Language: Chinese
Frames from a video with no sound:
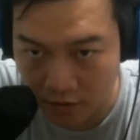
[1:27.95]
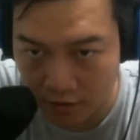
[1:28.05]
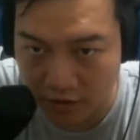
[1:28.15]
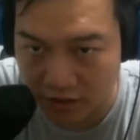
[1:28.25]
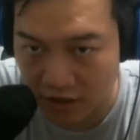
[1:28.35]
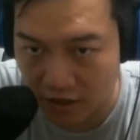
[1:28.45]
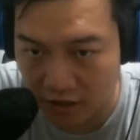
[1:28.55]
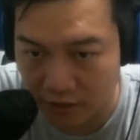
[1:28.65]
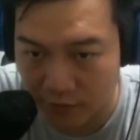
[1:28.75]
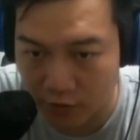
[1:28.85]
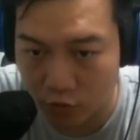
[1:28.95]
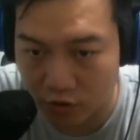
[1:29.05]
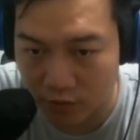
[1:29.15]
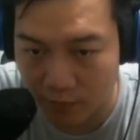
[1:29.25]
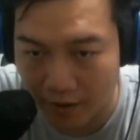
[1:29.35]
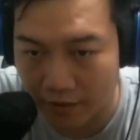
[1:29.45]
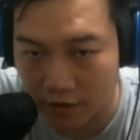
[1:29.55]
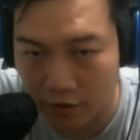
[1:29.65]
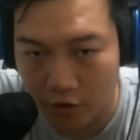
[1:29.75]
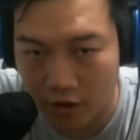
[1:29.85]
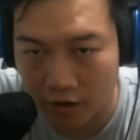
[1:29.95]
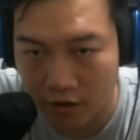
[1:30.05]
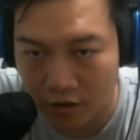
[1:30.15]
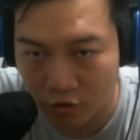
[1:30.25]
那秦葛雷这边如果是满的的话，